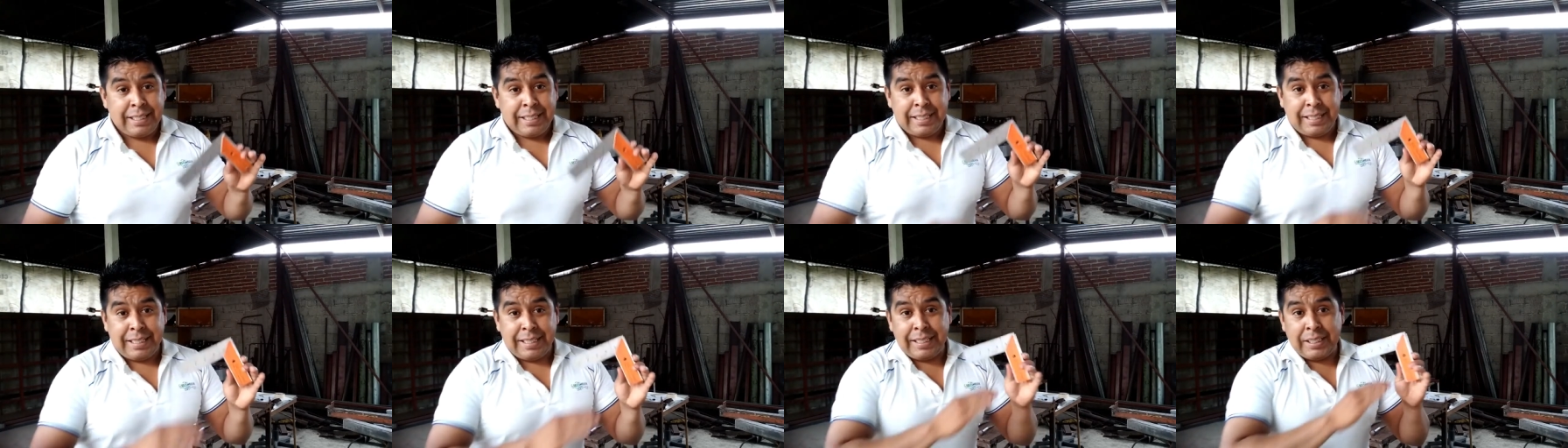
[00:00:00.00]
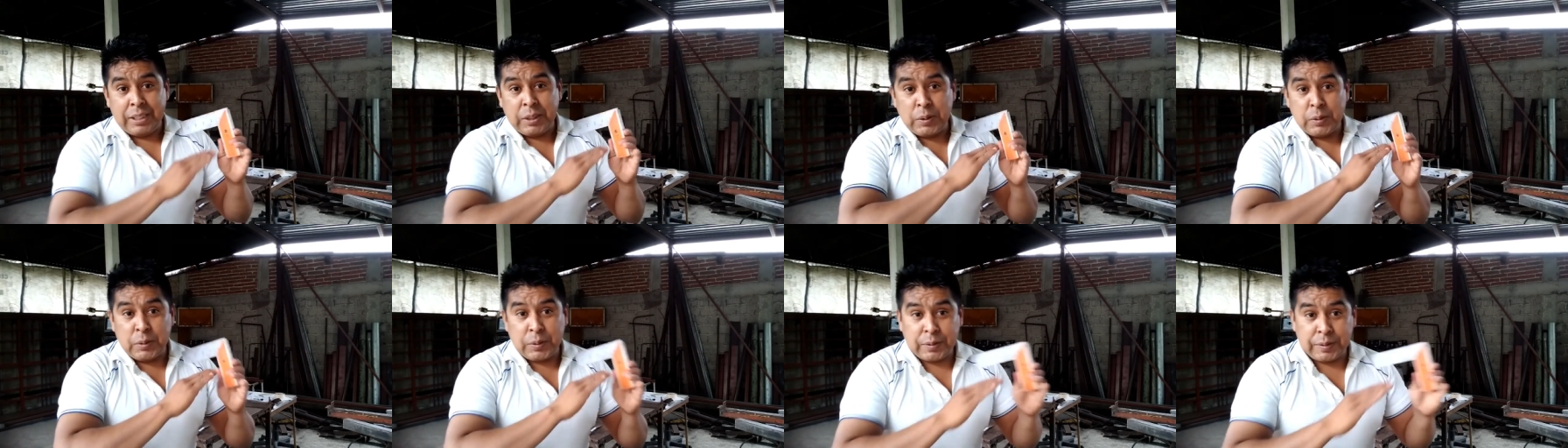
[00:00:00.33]

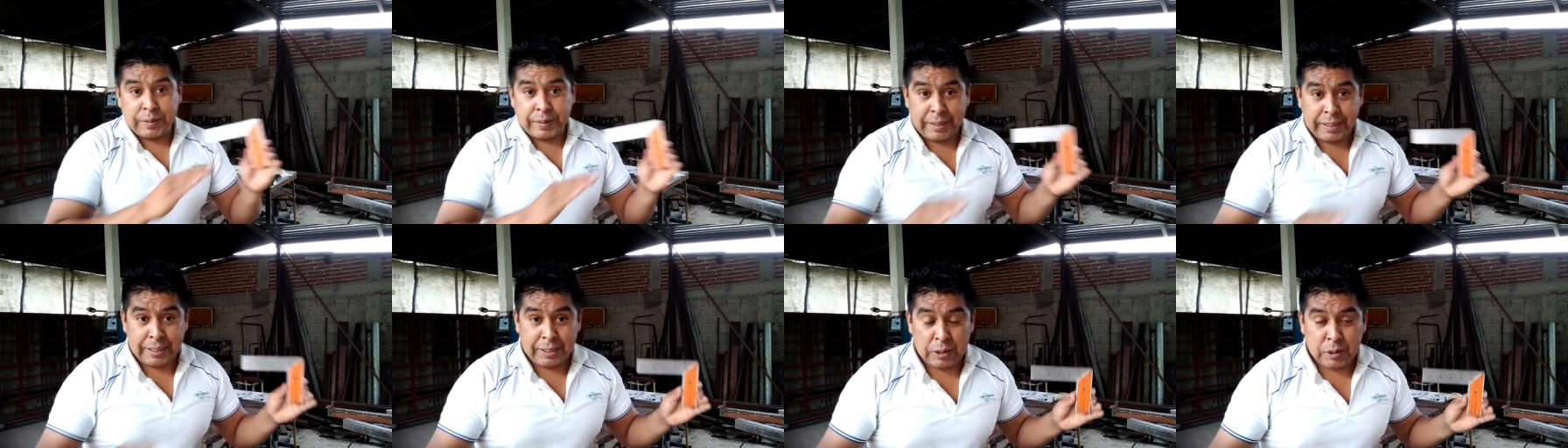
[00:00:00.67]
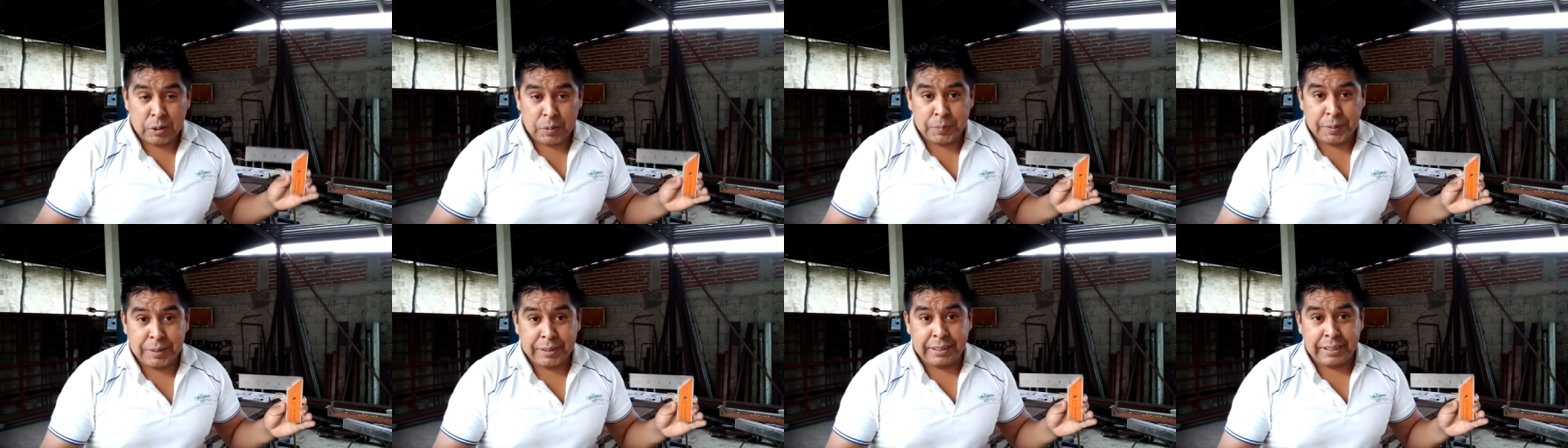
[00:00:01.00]
a cortar
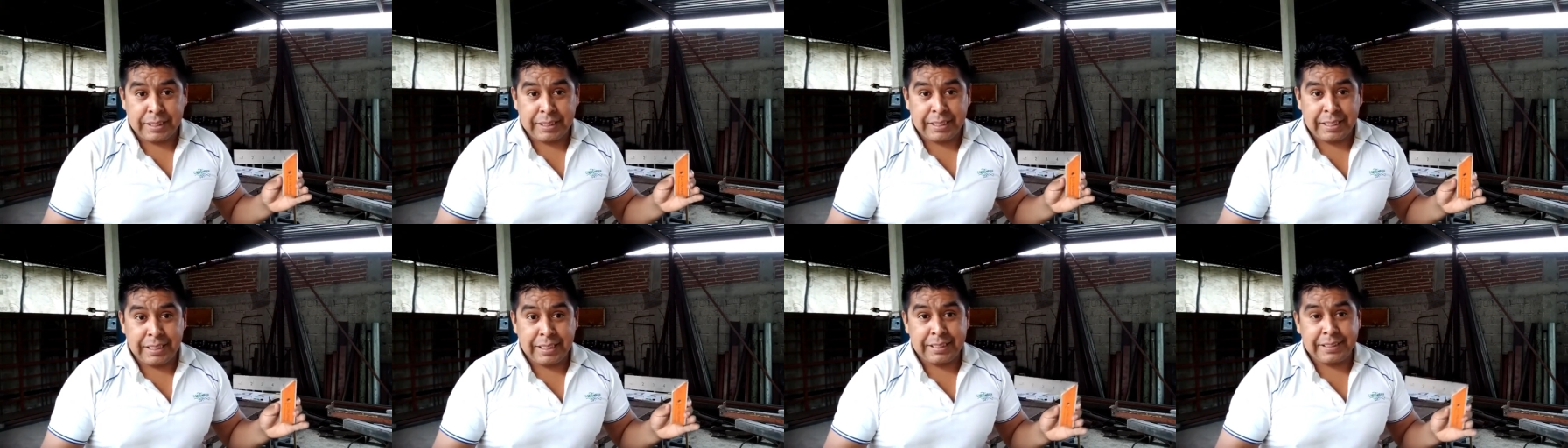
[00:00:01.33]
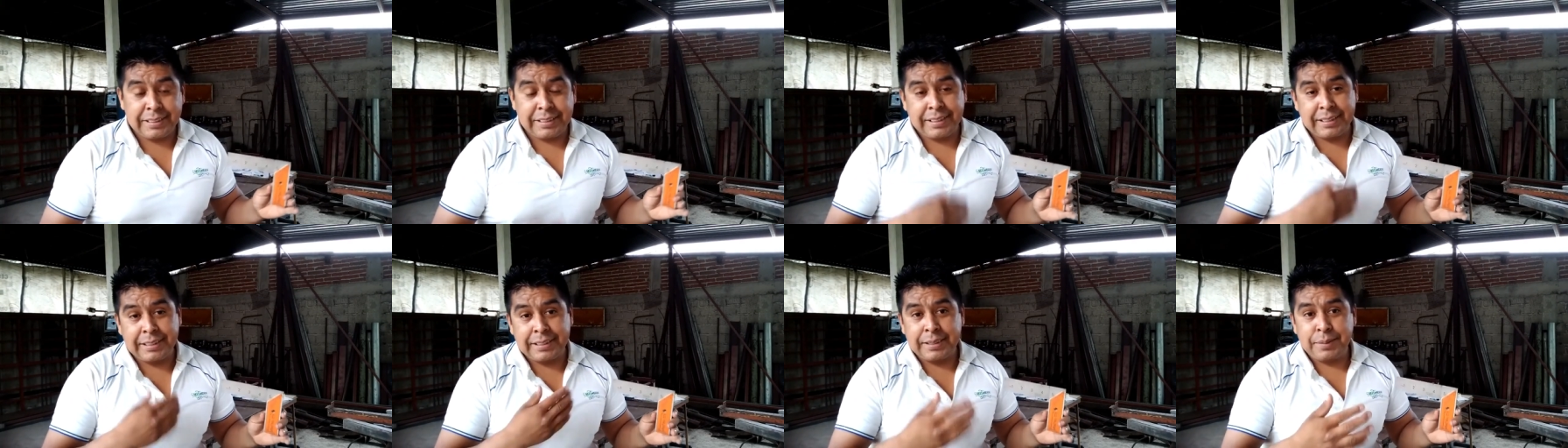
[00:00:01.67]
los
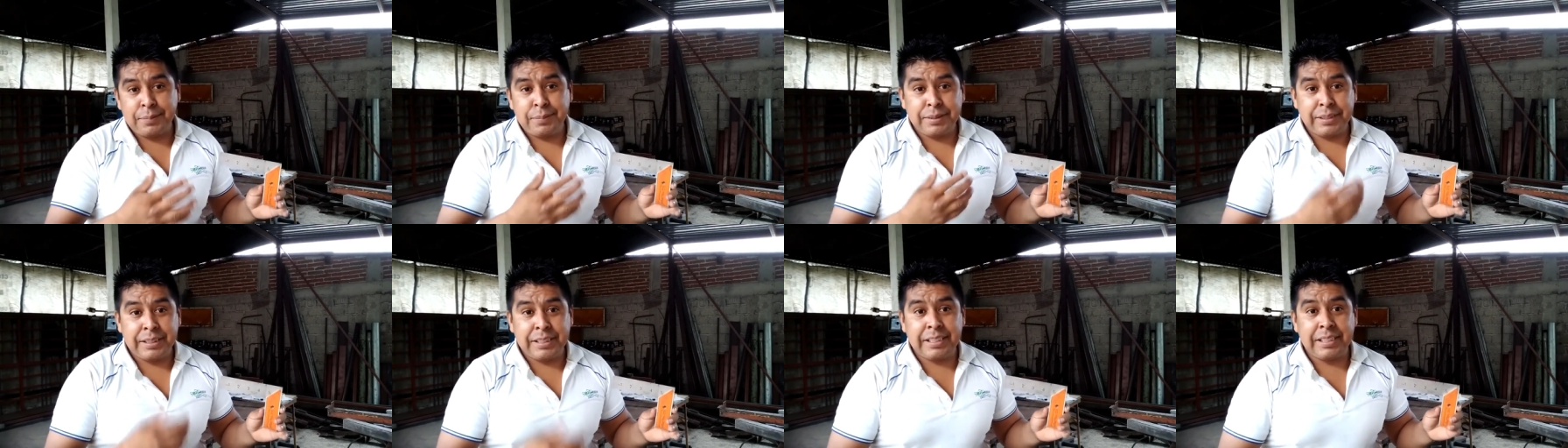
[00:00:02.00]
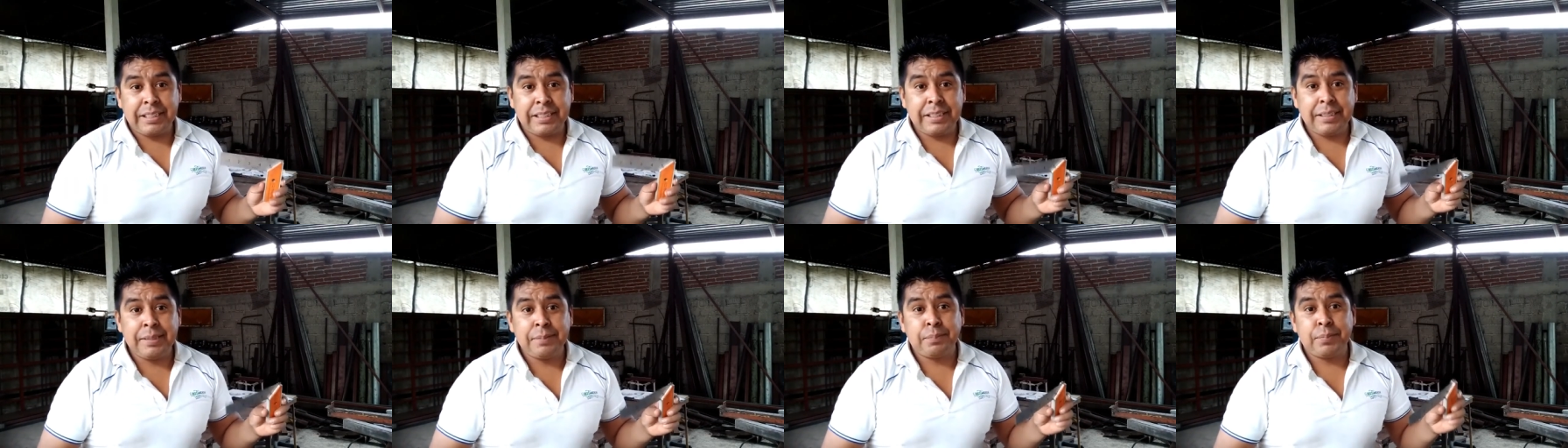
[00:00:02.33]
materiales y de esa
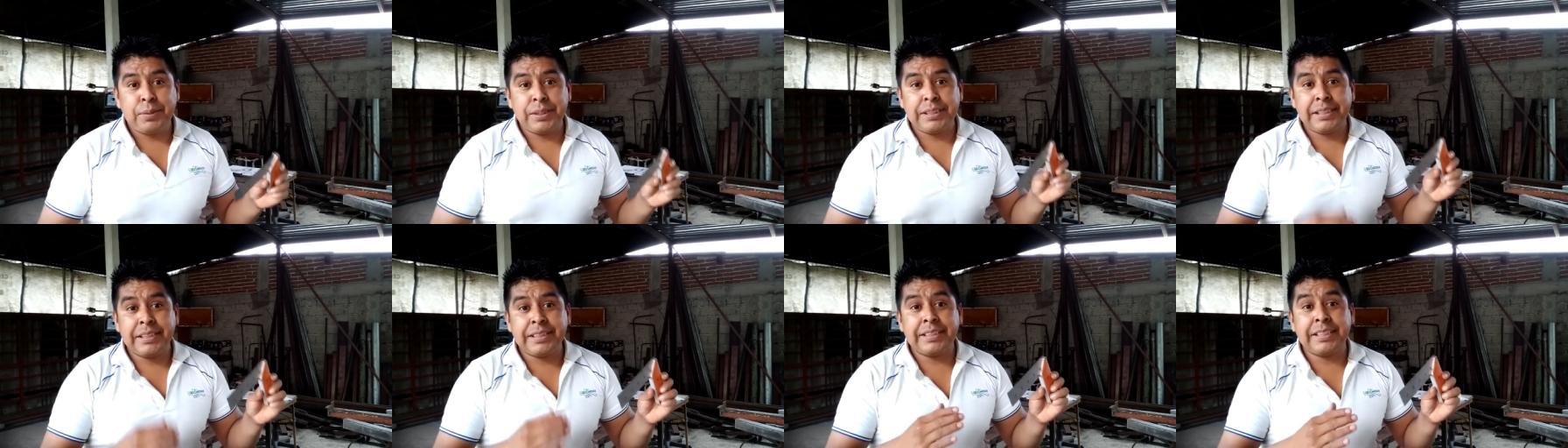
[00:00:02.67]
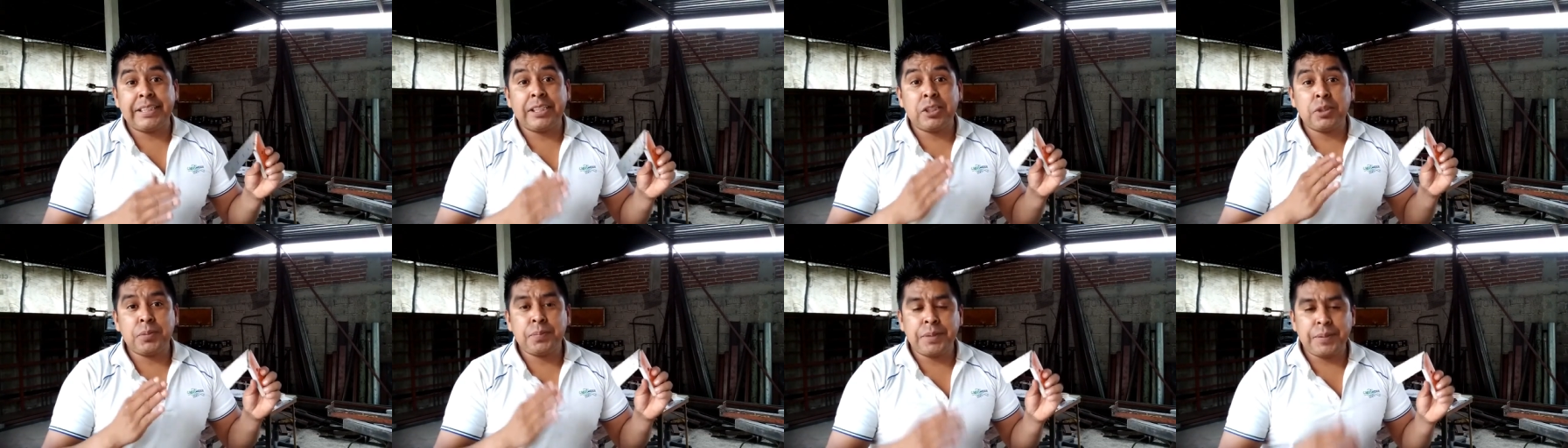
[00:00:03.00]
manera puedes
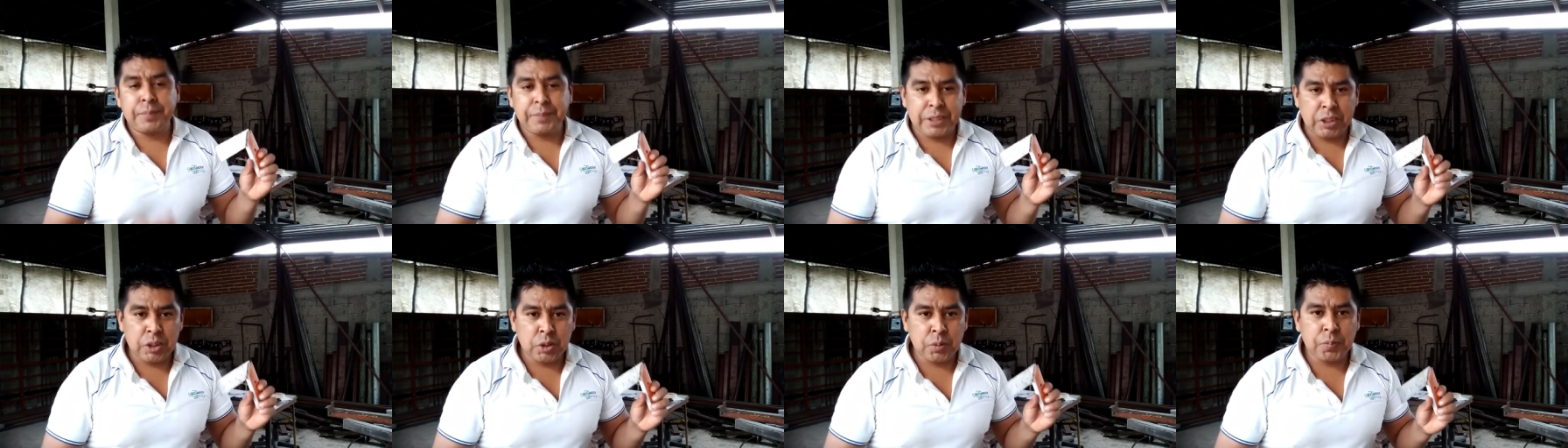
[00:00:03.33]
hacer los primeros